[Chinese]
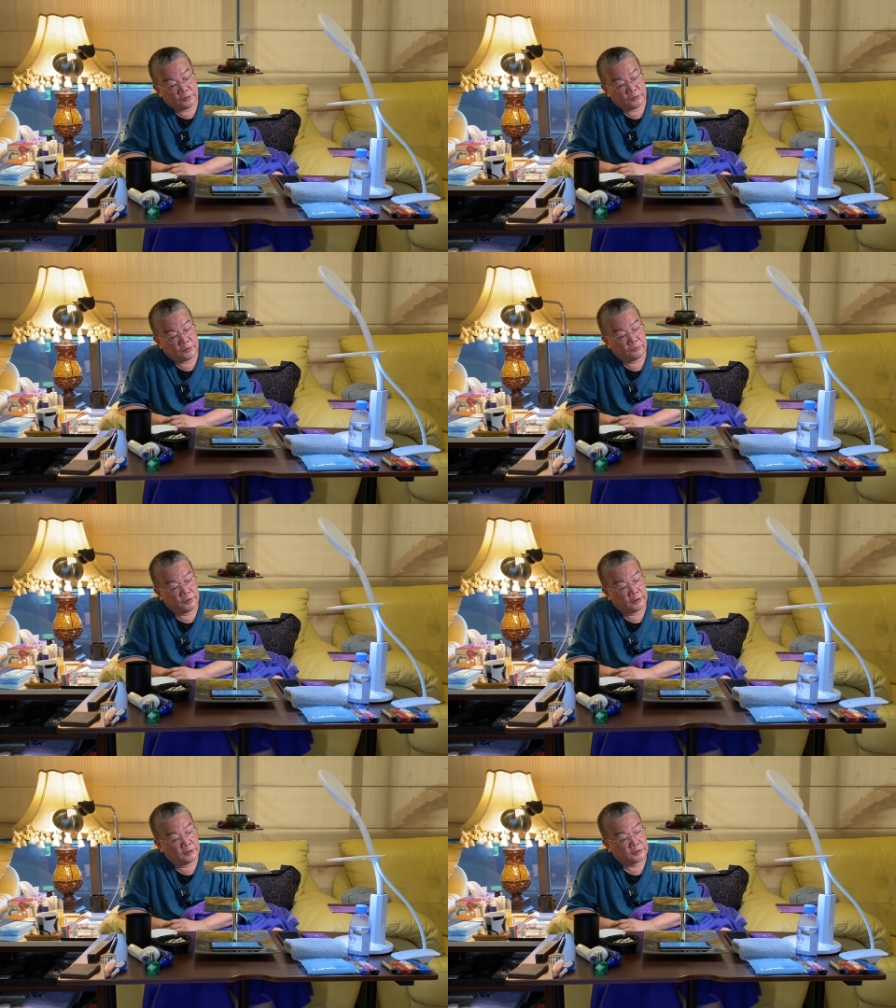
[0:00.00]
呃，未
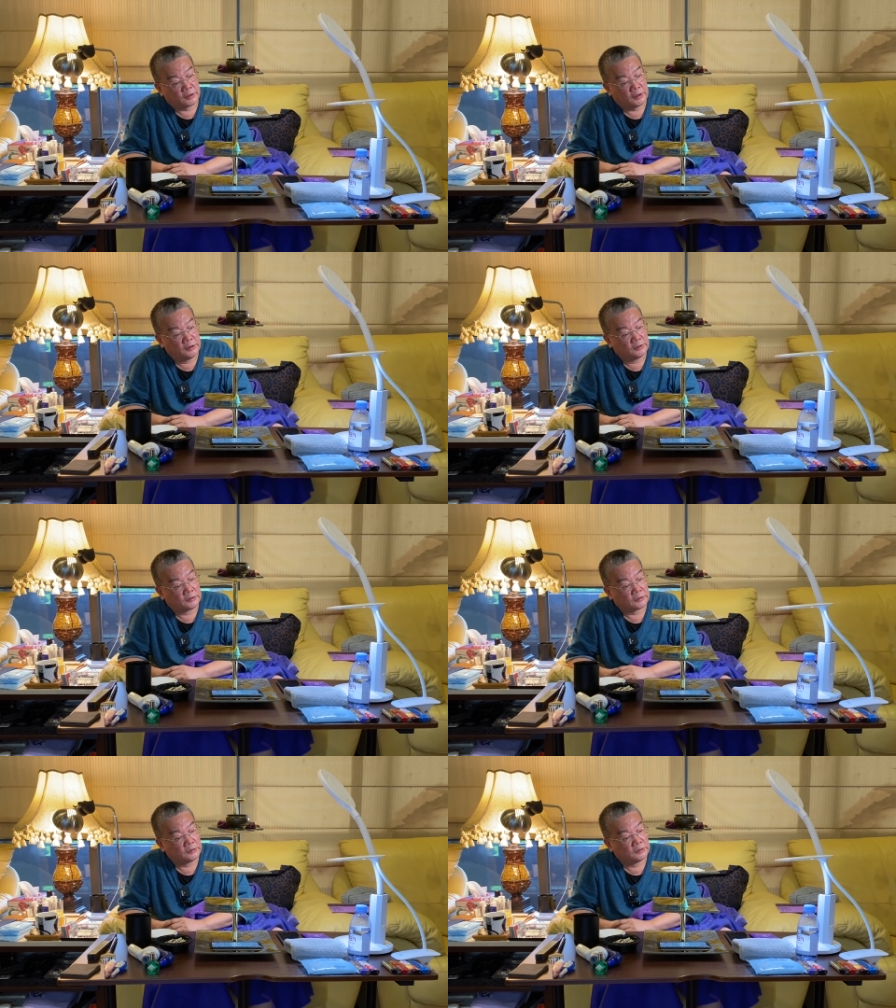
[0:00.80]
来再开
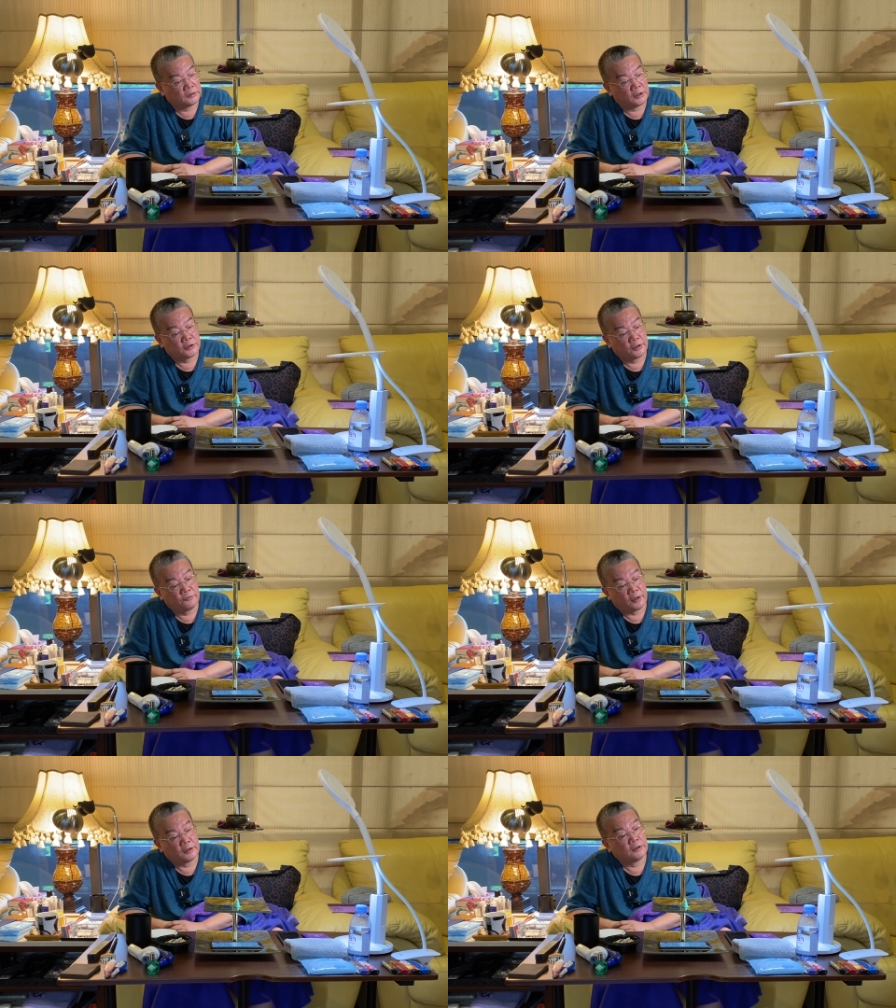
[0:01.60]
哪些
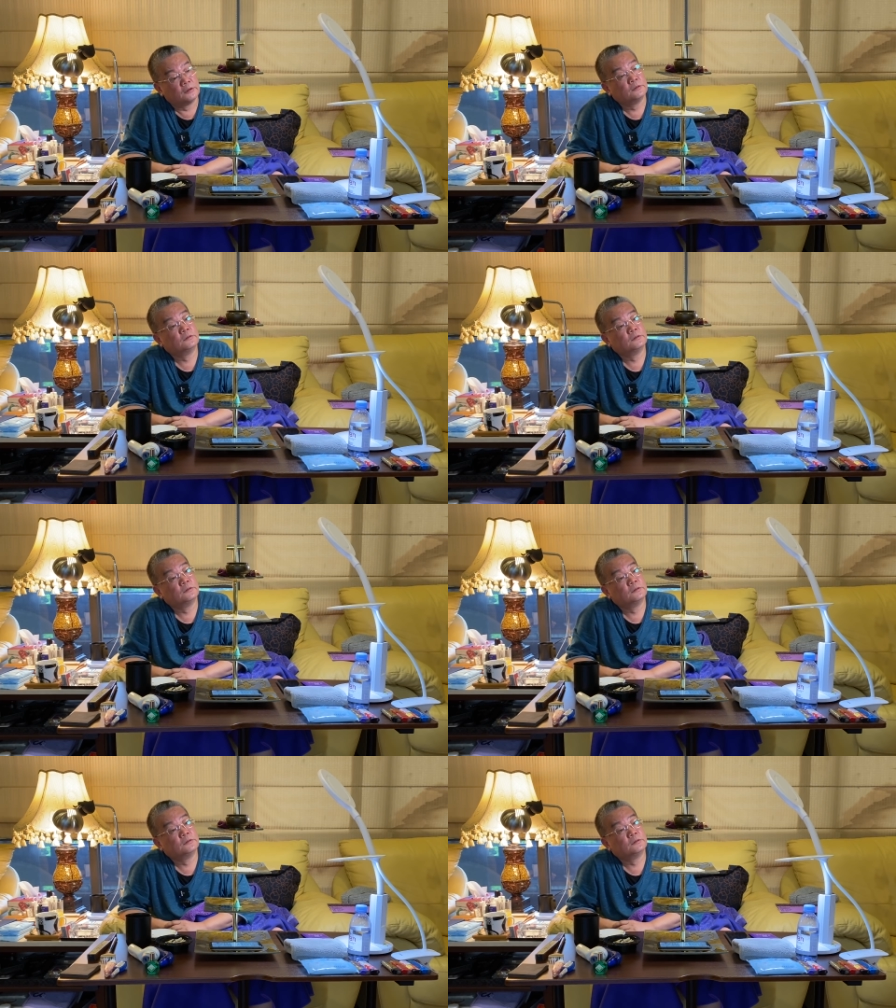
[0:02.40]
法呢？